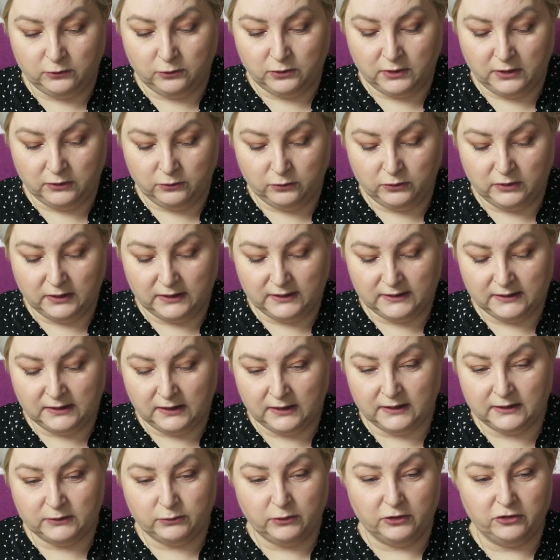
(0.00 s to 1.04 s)
która tutaj
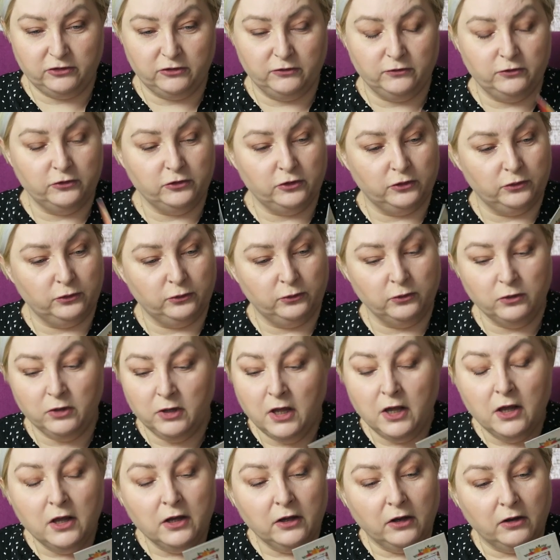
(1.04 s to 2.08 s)
znalazła się w środku,
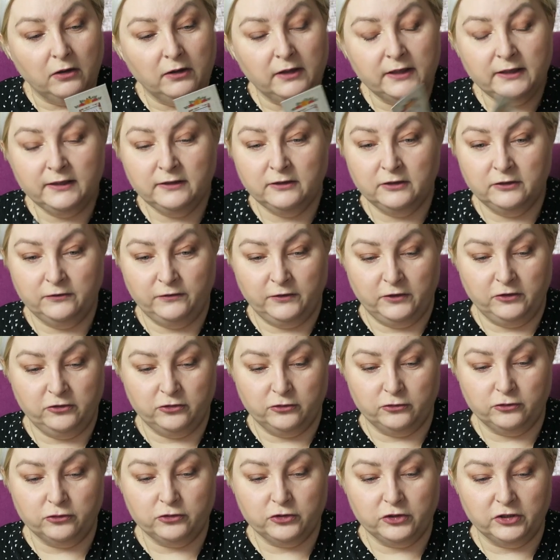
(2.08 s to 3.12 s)
kolejne dwie
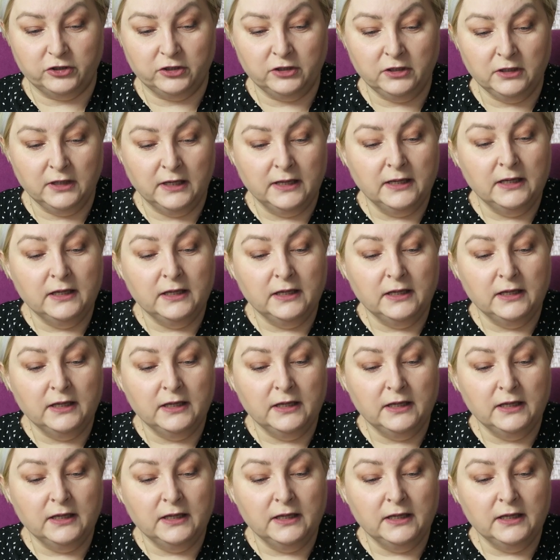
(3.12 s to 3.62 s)
książki.